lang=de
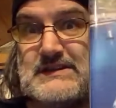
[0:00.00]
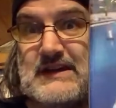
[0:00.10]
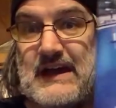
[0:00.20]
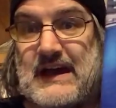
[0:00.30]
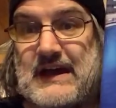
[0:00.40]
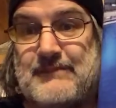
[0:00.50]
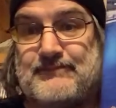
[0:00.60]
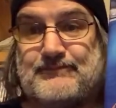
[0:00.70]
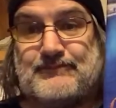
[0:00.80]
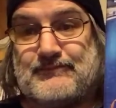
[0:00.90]

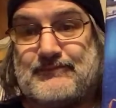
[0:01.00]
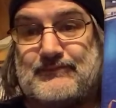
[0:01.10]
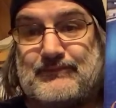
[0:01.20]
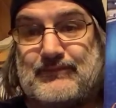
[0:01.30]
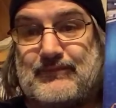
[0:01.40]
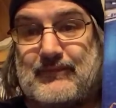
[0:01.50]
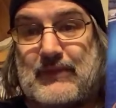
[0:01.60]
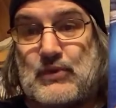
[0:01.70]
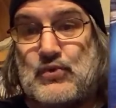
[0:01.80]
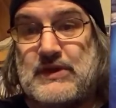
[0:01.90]
Ähm,
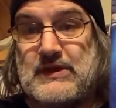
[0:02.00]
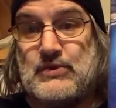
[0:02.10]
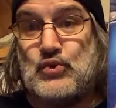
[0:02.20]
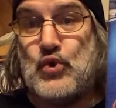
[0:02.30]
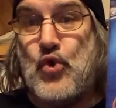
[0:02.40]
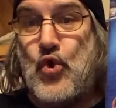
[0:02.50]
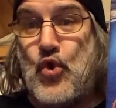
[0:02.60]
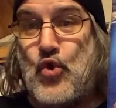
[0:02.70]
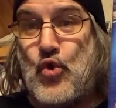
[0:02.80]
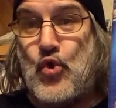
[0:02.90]
ui.
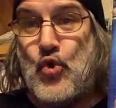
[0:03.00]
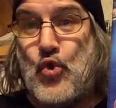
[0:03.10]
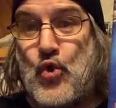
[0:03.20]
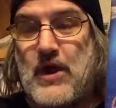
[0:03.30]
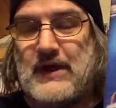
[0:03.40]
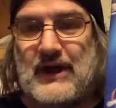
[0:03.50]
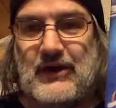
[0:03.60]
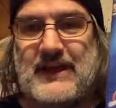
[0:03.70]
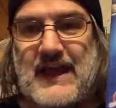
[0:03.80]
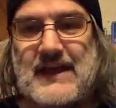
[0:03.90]

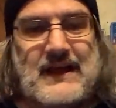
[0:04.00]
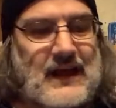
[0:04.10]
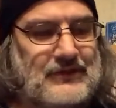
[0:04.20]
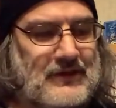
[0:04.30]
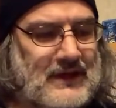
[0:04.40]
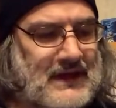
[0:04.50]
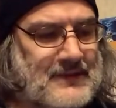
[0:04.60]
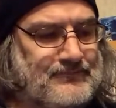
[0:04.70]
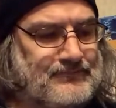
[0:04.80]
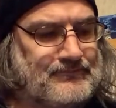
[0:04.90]
Okay, also
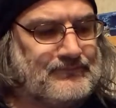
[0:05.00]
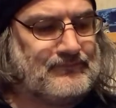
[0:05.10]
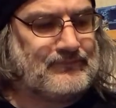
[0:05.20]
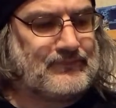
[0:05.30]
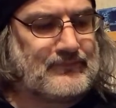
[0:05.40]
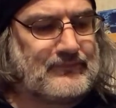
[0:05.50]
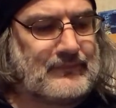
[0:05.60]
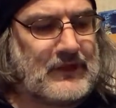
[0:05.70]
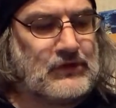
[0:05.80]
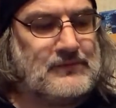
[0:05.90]
ähm,
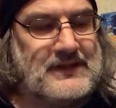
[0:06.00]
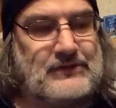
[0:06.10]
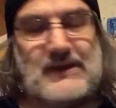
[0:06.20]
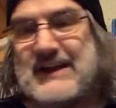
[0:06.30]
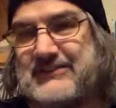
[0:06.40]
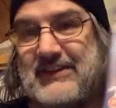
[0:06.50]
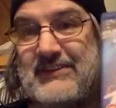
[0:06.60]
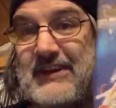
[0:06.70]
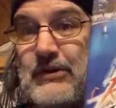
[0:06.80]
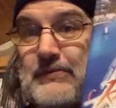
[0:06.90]
Complete Collection. Das
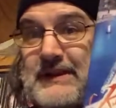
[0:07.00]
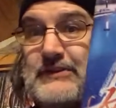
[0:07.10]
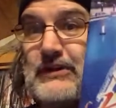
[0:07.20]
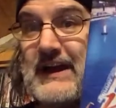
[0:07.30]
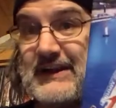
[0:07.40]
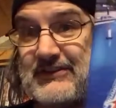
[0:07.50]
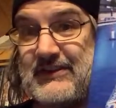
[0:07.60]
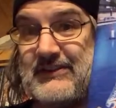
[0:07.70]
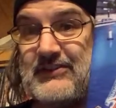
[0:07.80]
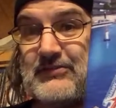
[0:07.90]
ist eine Complete Collection.
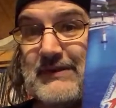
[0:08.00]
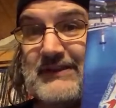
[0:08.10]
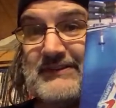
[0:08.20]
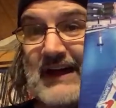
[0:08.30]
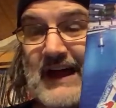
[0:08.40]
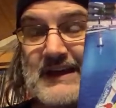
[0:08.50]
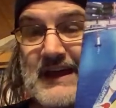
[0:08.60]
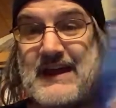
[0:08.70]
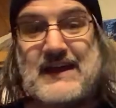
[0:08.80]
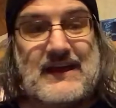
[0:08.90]
Das ist schon mal das
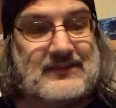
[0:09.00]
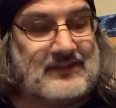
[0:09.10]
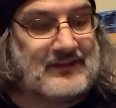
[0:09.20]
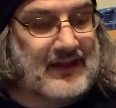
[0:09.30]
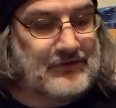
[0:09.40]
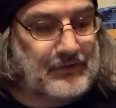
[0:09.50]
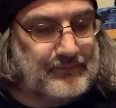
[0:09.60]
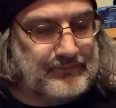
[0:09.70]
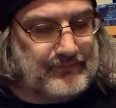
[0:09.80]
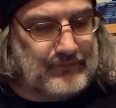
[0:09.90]
eine. Es ist also,
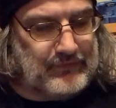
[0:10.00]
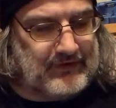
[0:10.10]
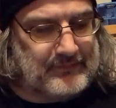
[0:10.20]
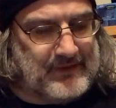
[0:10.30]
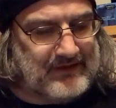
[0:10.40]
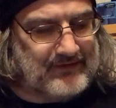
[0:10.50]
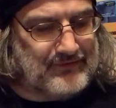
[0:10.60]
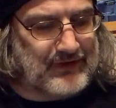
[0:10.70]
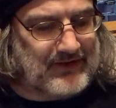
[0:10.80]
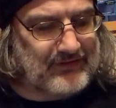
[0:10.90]
das Bild ist
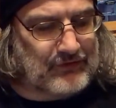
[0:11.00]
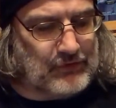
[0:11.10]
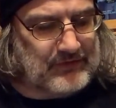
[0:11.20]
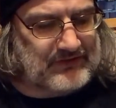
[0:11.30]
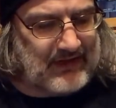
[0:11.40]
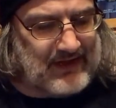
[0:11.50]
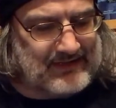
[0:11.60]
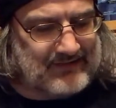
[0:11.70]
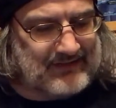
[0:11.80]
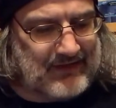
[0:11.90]
wirklich so
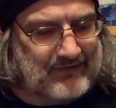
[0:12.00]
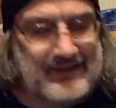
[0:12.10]
überstrahlt, das Cover.